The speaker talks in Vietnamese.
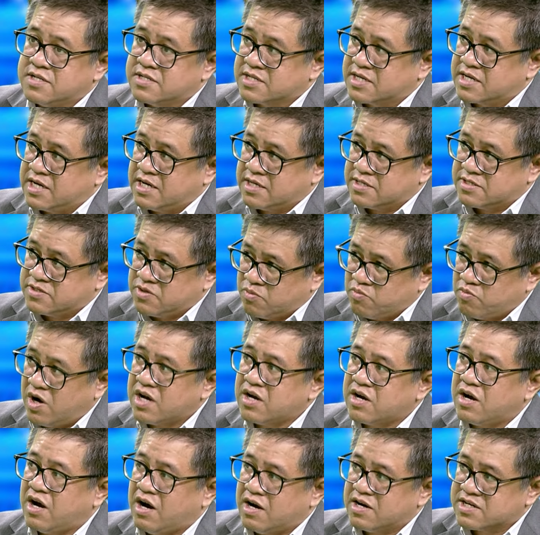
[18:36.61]
cái Trung Quốc
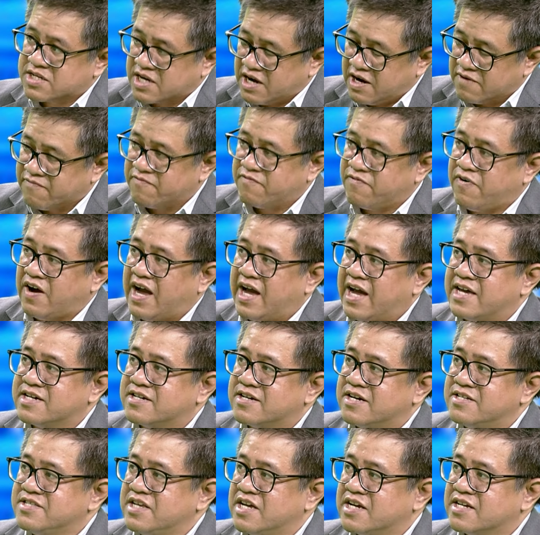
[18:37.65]
họ cần phải
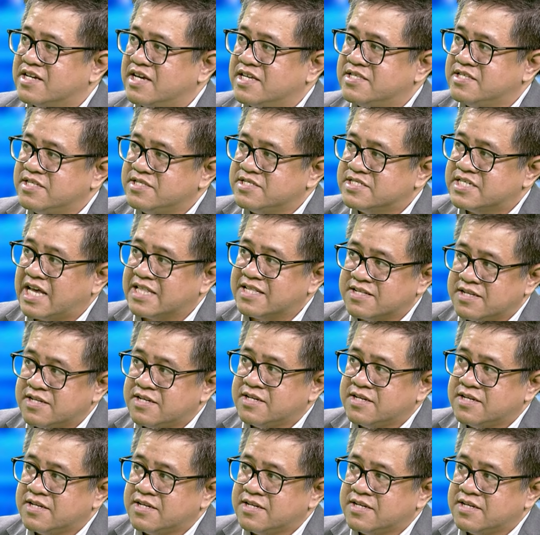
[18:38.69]
có những cái chính sách